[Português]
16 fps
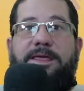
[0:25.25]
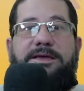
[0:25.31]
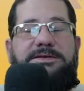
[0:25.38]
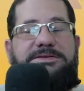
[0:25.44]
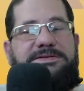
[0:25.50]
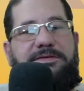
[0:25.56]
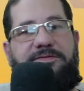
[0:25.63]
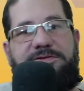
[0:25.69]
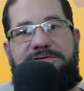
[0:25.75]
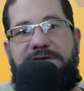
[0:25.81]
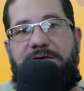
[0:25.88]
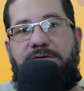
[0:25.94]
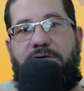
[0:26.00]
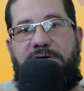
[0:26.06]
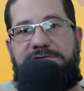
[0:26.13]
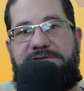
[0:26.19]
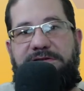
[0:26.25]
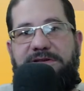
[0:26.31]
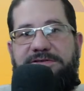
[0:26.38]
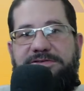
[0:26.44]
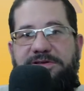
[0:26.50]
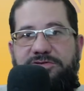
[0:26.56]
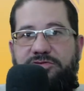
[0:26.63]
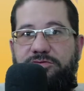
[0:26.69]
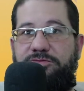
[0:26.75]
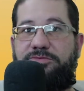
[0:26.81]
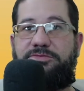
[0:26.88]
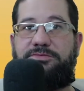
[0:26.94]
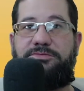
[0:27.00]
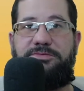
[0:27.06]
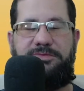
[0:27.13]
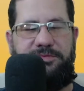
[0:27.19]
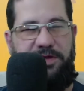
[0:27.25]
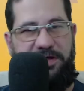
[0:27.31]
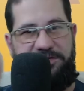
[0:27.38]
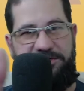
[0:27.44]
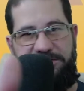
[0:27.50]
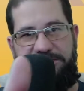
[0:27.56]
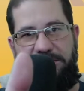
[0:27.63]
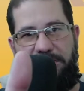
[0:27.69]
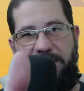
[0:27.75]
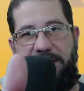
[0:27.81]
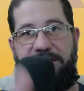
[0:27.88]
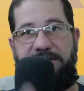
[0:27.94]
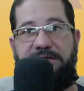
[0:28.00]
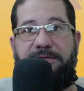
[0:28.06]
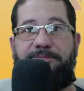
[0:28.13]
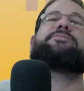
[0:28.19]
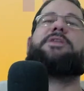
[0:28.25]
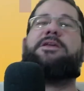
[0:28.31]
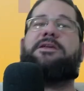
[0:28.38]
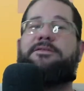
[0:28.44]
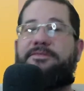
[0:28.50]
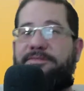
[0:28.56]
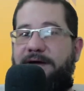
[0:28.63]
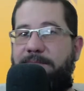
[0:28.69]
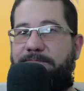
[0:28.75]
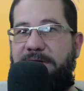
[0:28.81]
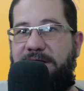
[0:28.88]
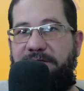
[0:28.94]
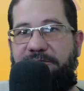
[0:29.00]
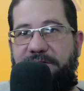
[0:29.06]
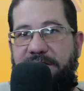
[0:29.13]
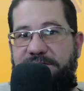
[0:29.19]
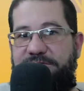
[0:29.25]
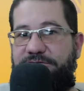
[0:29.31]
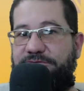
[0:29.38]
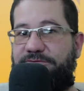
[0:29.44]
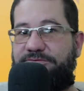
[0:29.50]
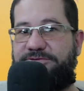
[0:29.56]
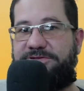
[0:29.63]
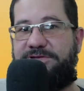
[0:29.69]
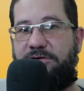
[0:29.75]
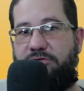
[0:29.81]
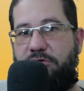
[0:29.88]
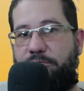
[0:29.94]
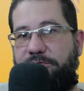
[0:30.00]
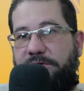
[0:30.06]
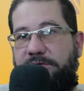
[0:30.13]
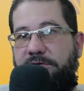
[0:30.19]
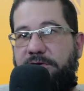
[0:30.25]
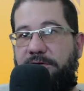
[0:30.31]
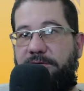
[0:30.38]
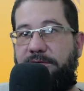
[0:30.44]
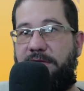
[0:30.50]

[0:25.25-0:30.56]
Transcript: E se você gosta desse assunto, deixa o seu like e vá para a frente do seu computador,